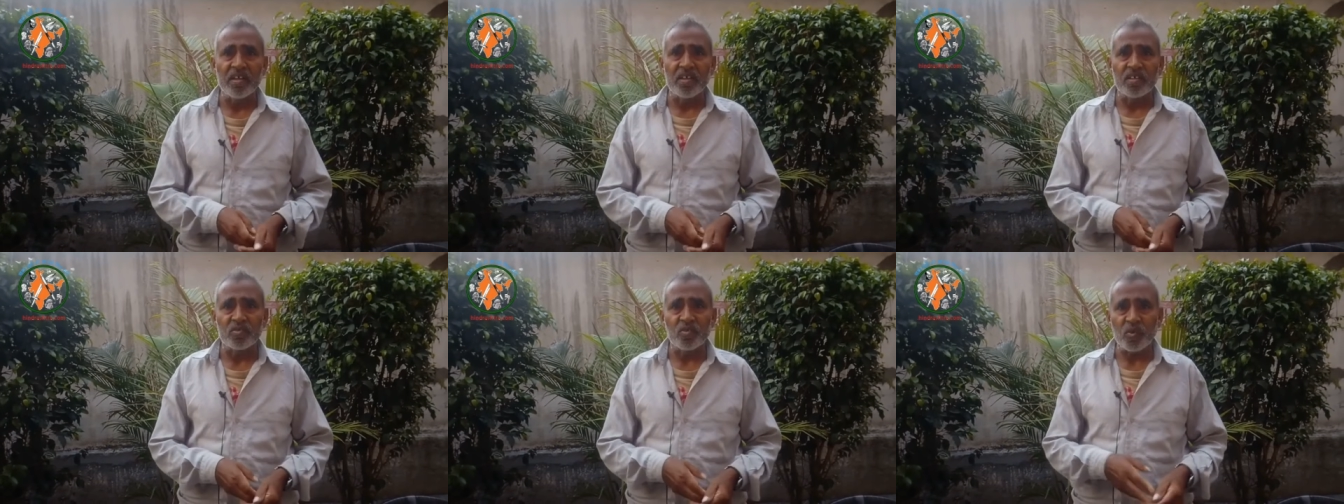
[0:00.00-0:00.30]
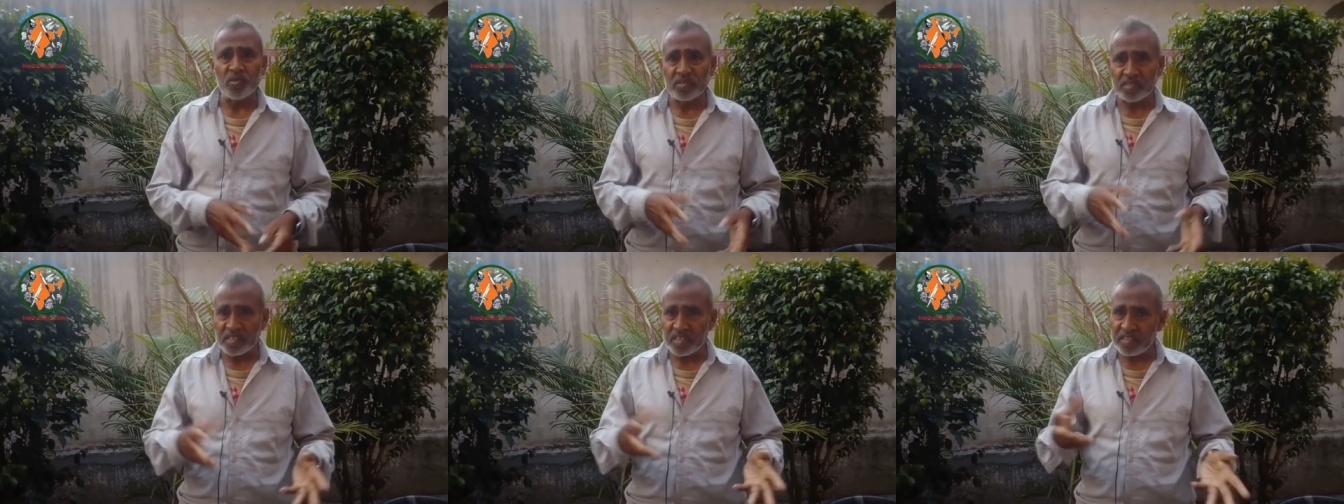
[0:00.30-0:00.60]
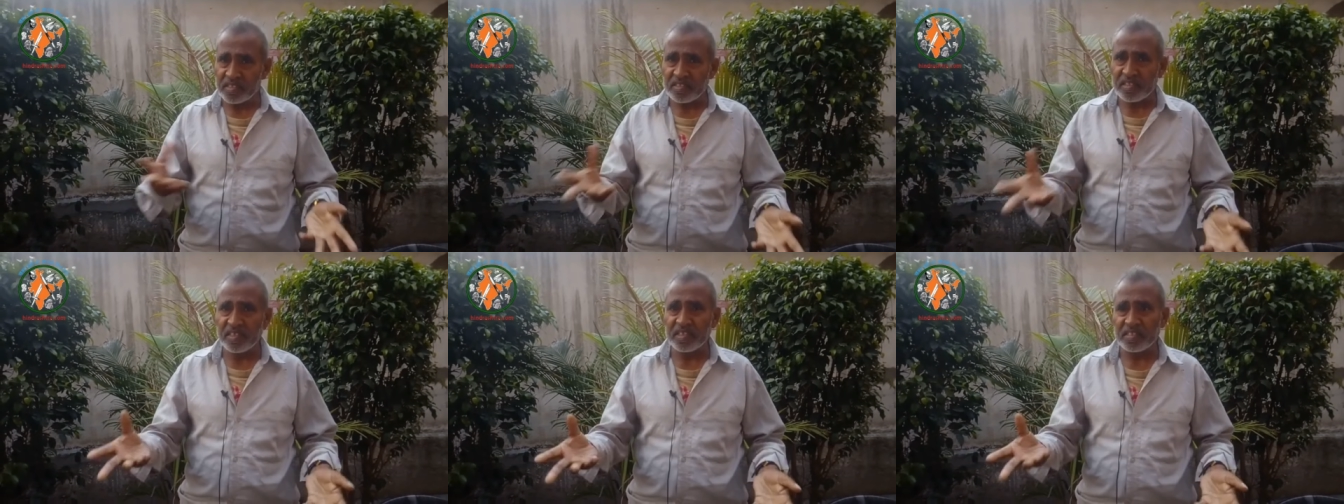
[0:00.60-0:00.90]
तो इसके
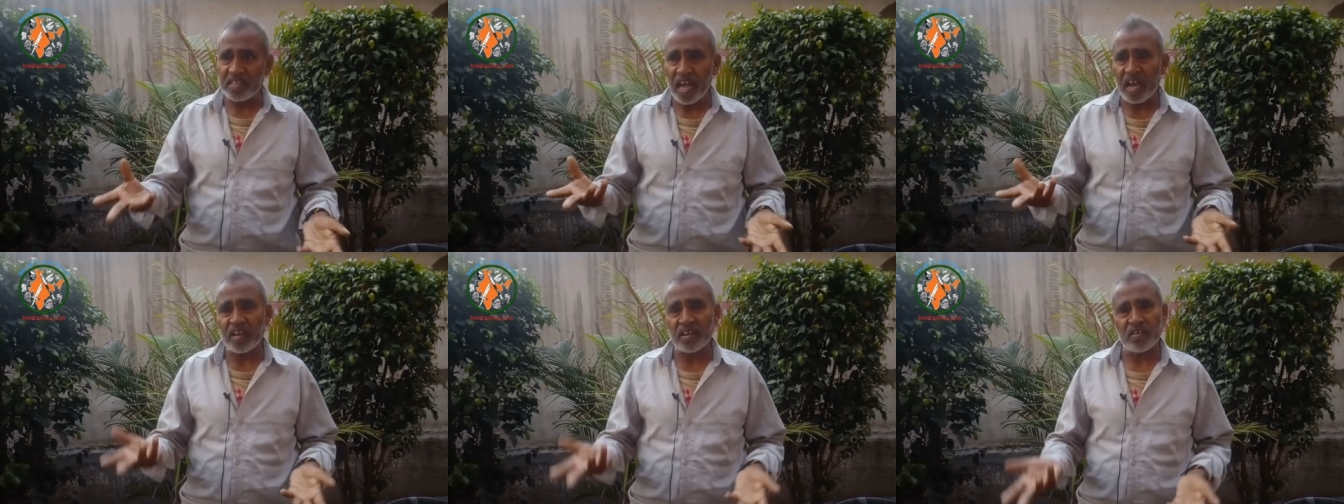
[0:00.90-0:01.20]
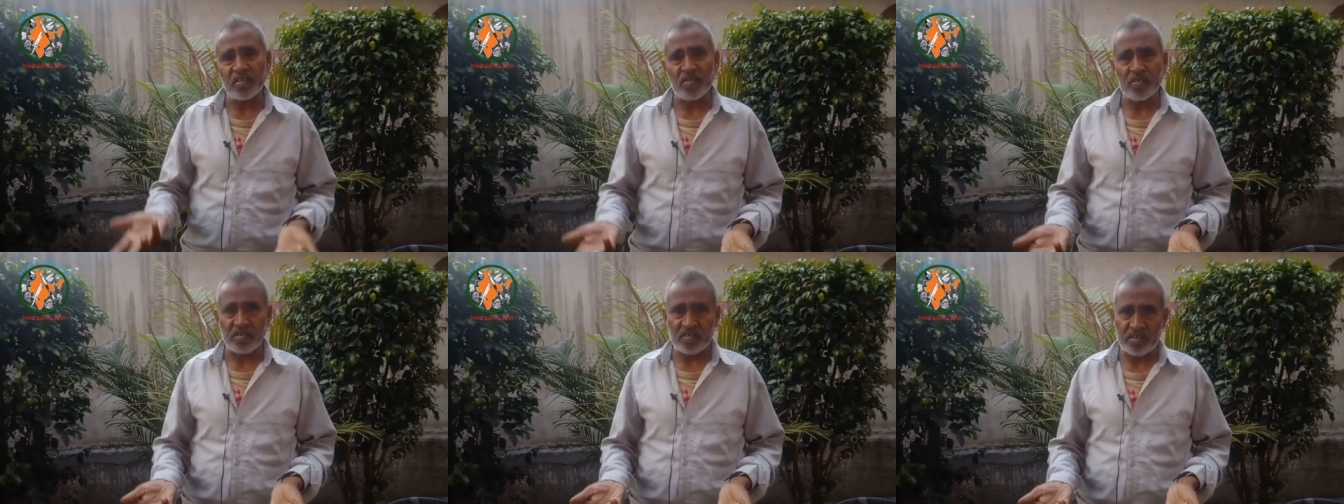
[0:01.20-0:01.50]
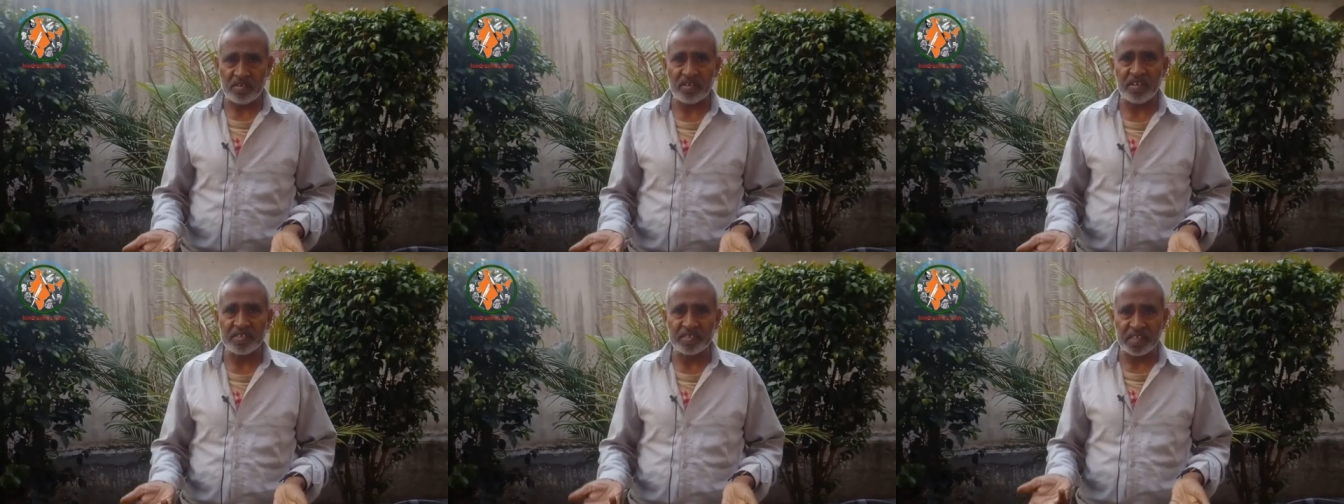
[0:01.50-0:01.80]
लिए क्या
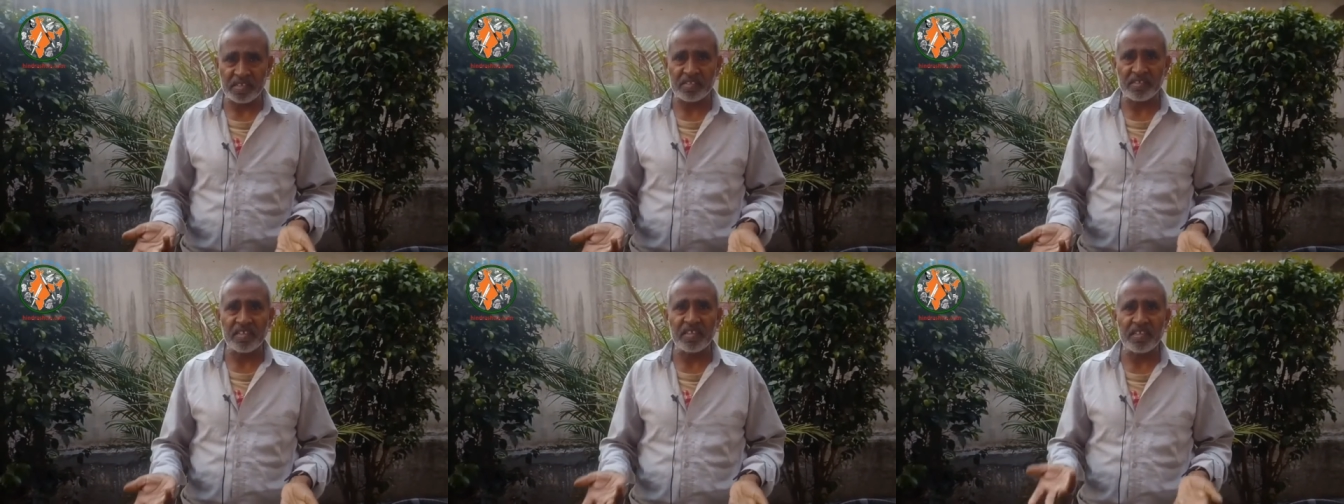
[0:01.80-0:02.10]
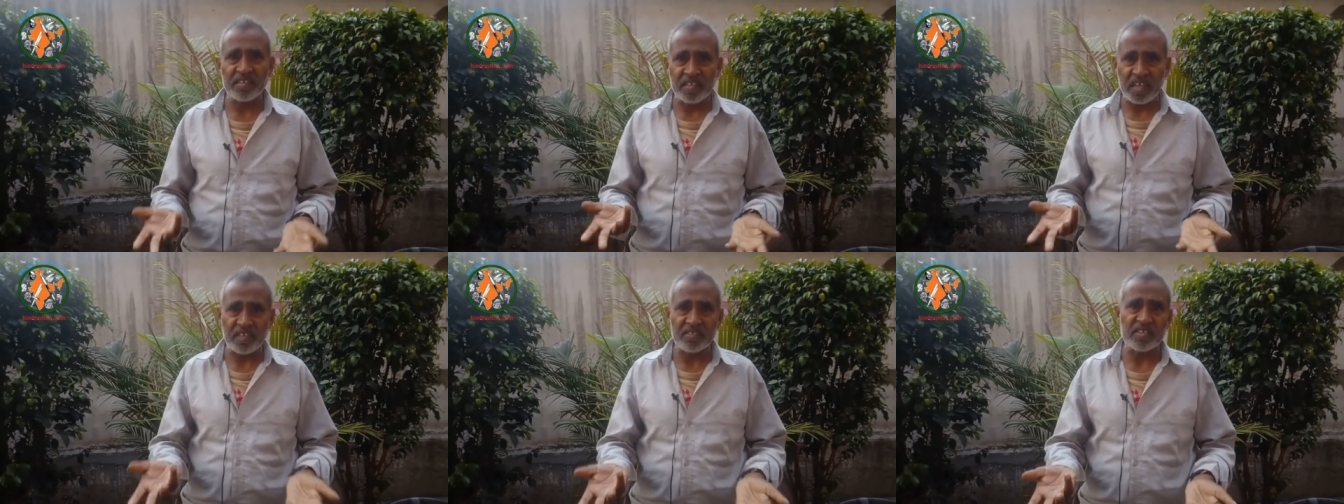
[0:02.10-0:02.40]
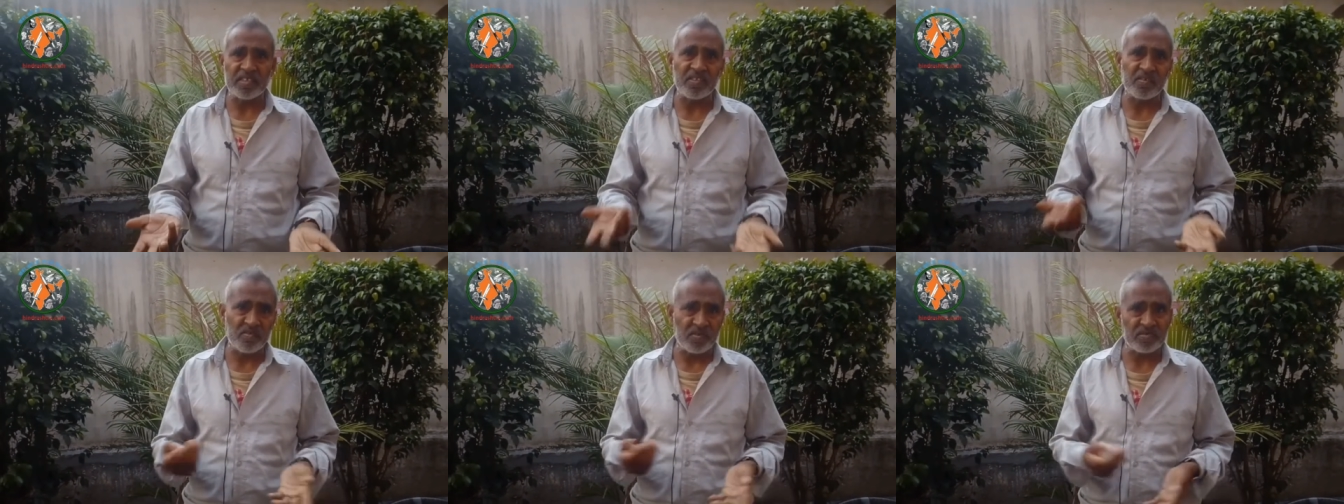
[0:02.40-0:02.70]
कर सकते हैं क्या
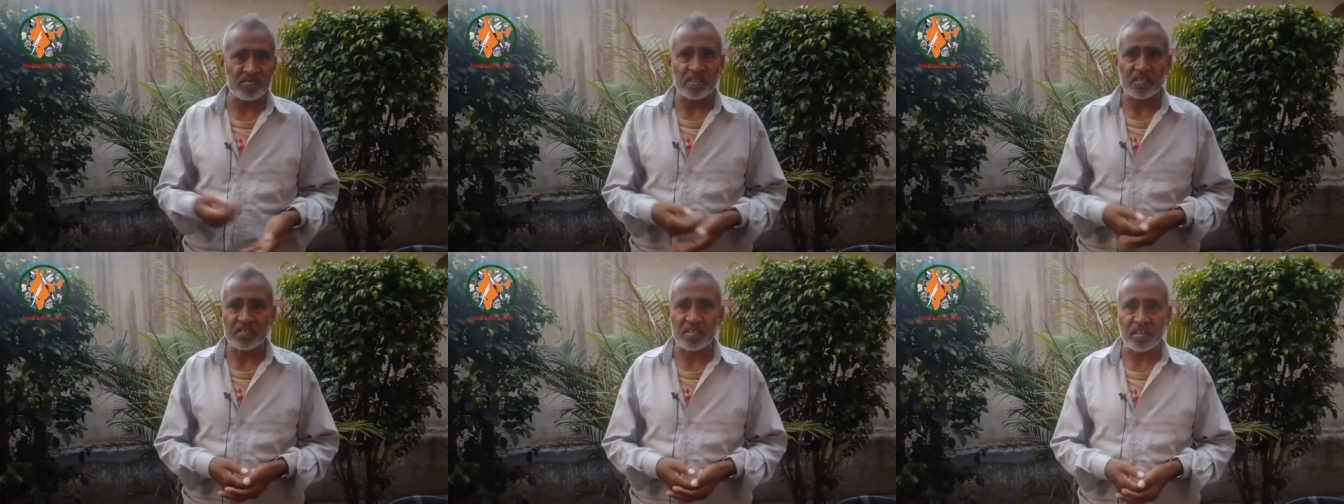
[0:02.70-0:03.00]
नहीं